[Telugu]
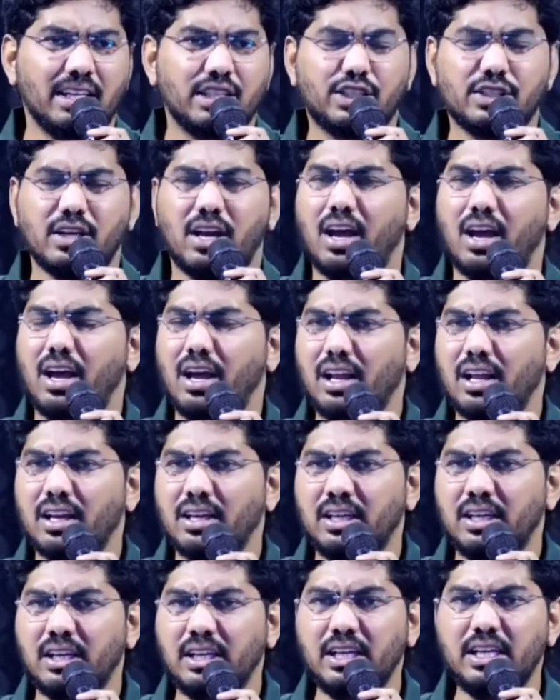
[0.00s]
చాలా
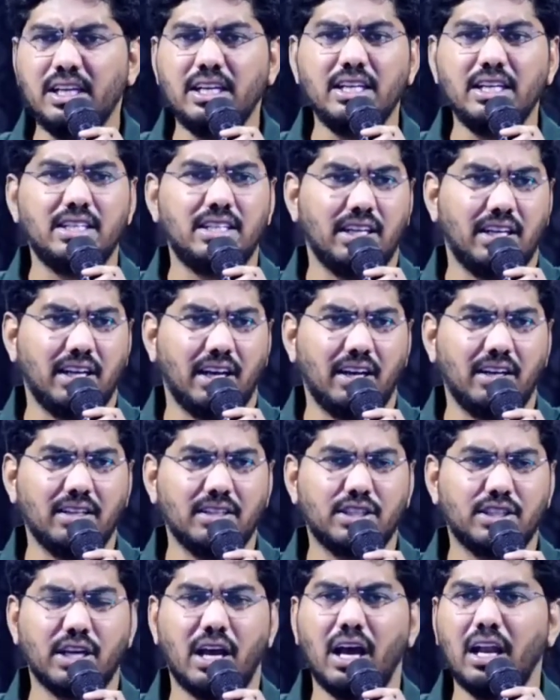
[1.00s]
నీట్గా
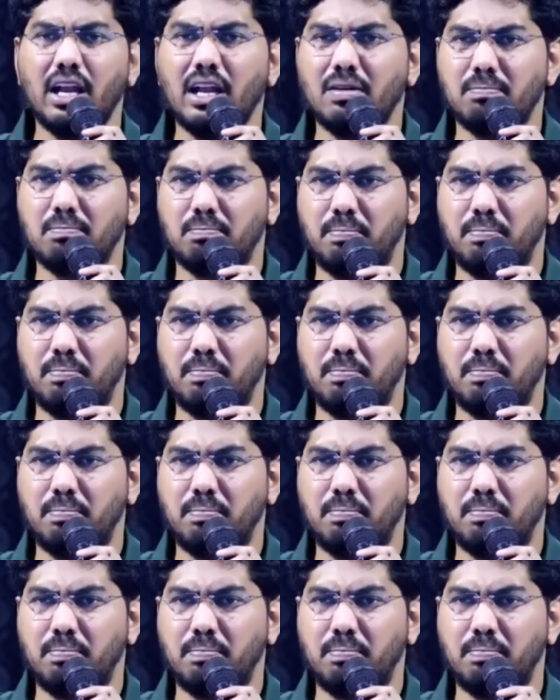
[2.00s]
చాలా